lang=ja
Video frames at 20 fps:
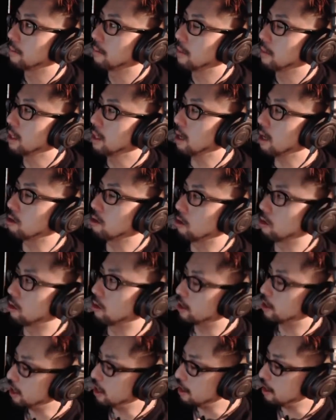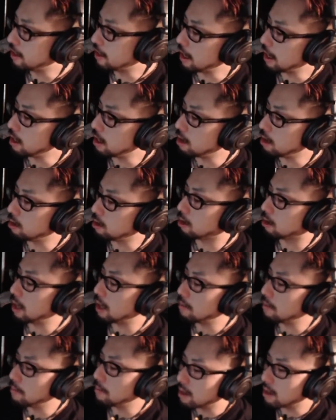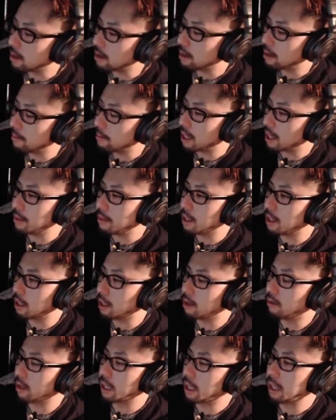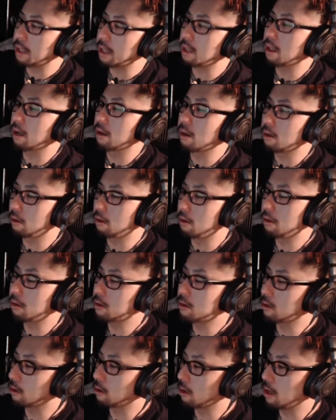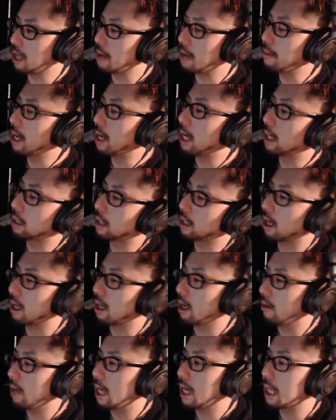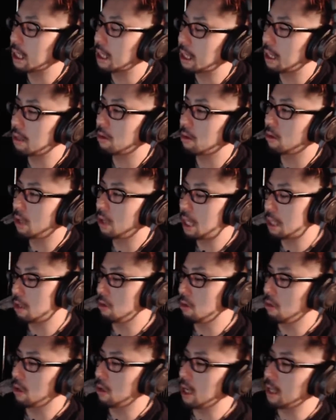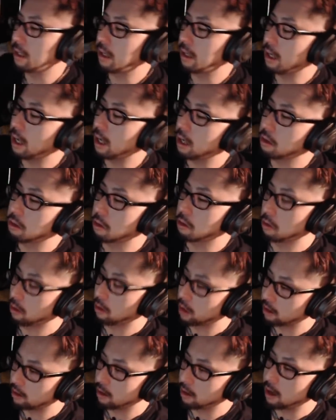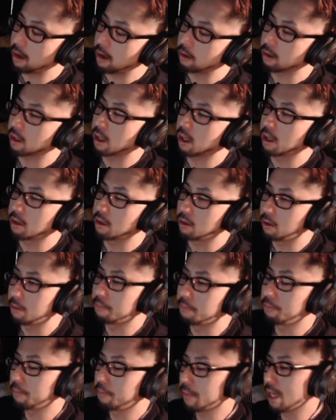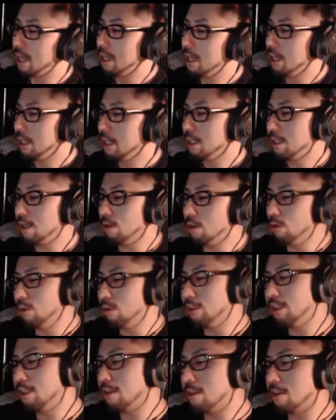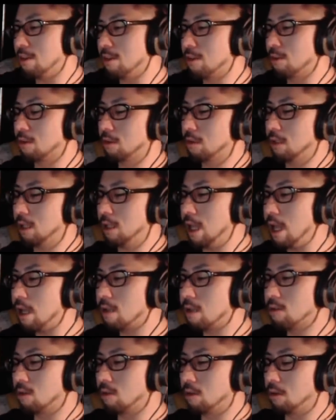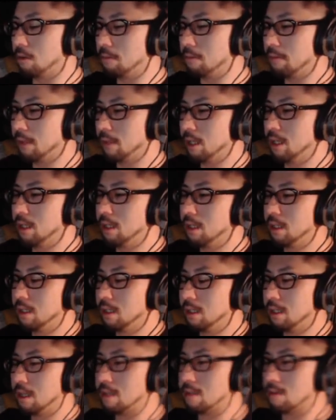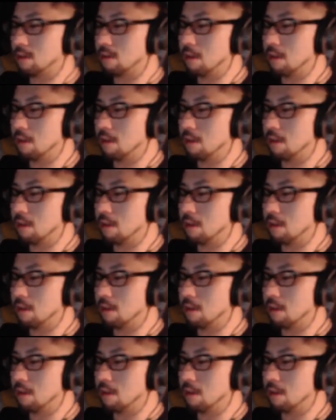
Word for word: なんかそう、実際に言うと厳密にビタビタではないんだけど、その山があったり川があったりとか、境界線があるところはずれるんだけど、日本地図に沿って、その、なんつうの、